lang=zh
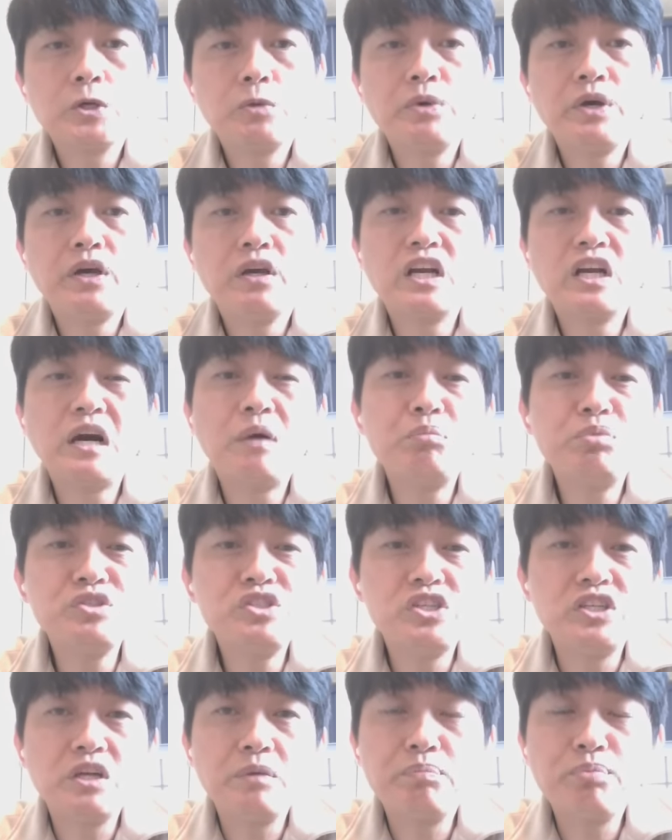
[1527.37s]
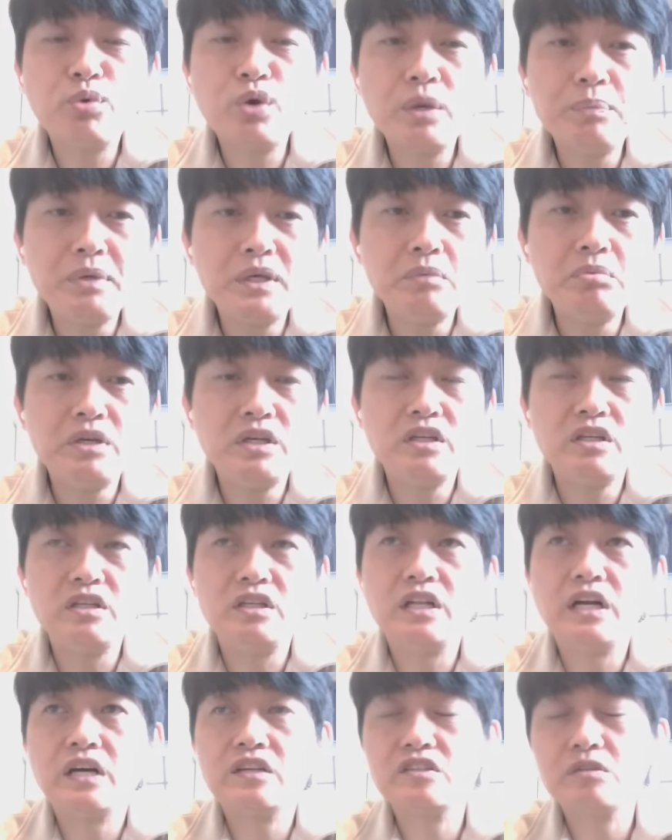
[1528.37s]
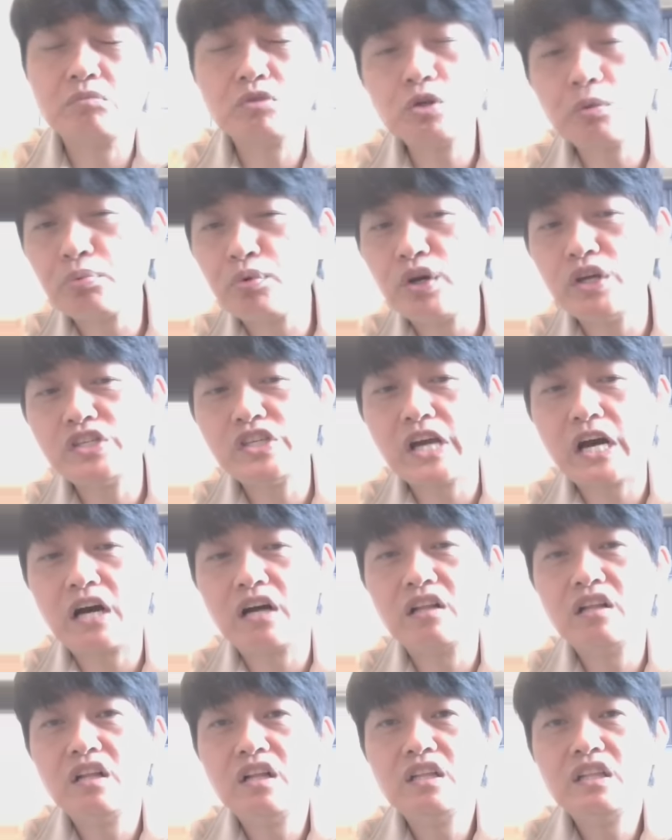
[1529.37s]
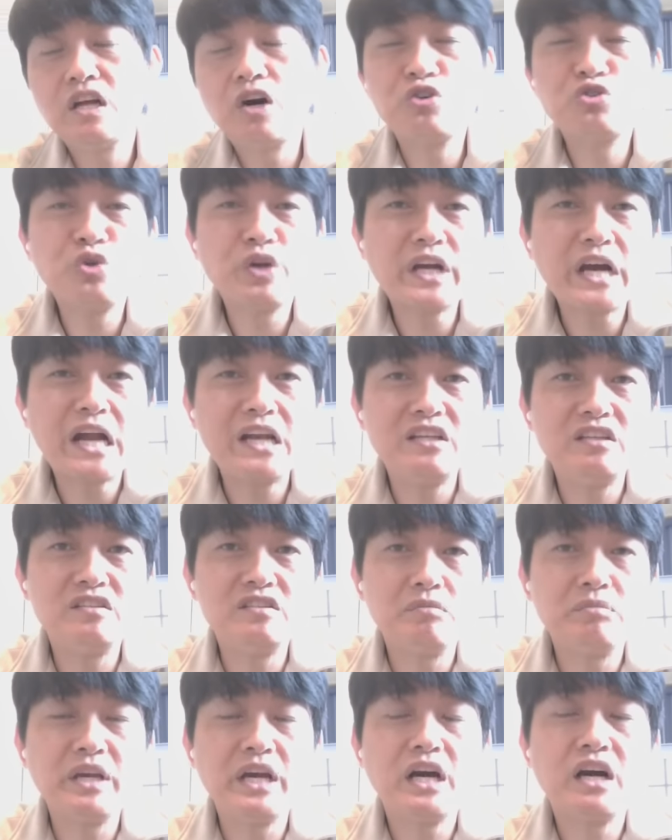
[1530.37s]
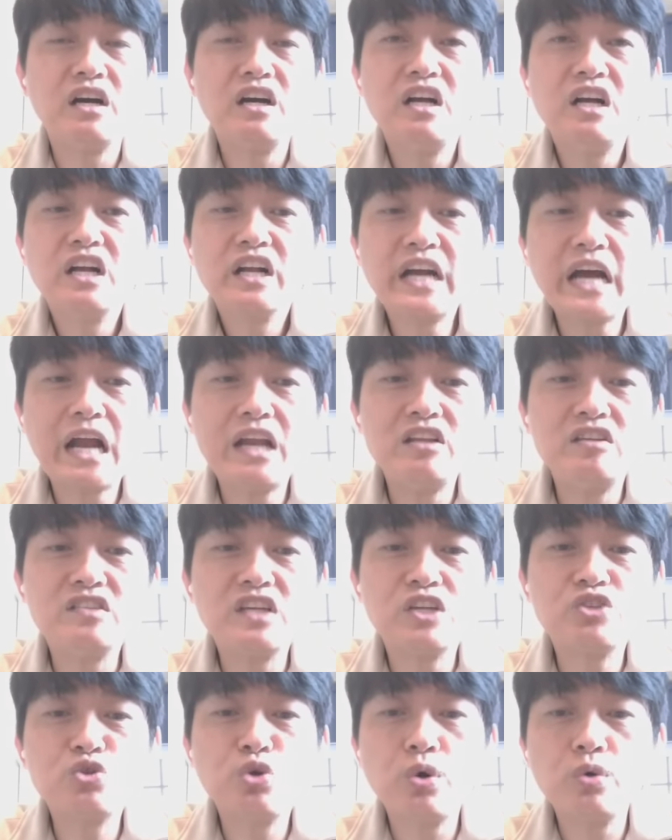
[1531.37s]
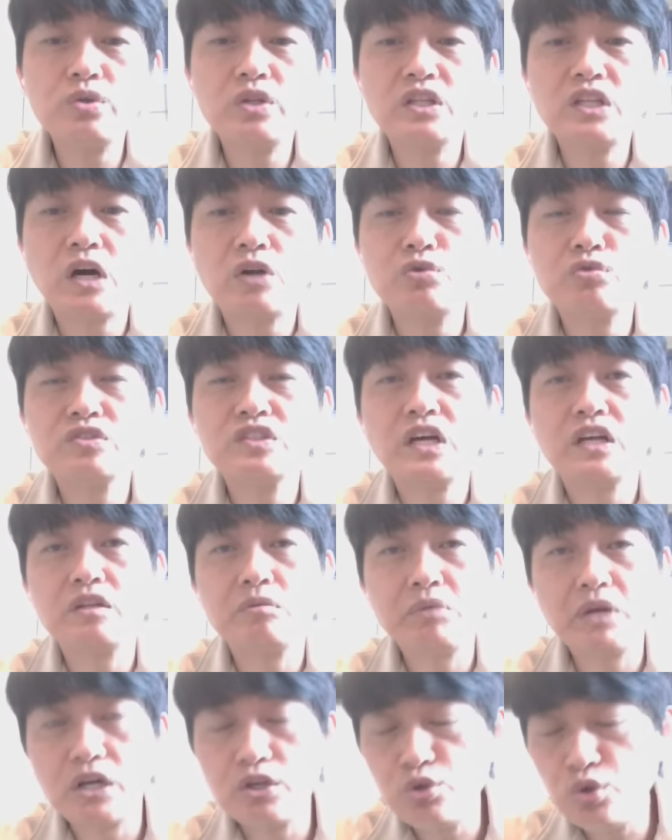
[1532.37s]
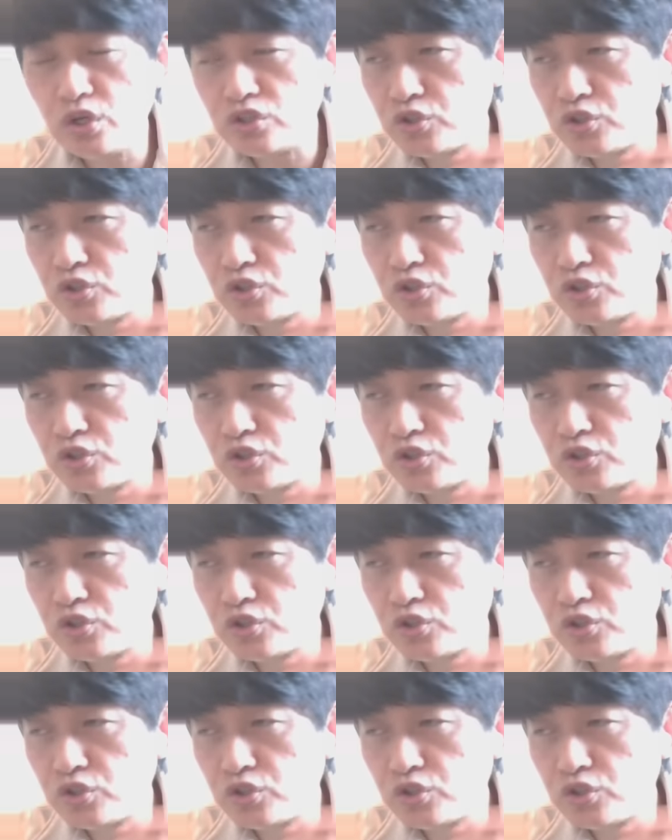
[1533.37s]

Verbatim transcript: 对不对？看不起你，不会批评你啊，什么都不会讲，然后就会看你怎么样，看你在错误的道路上怎么样，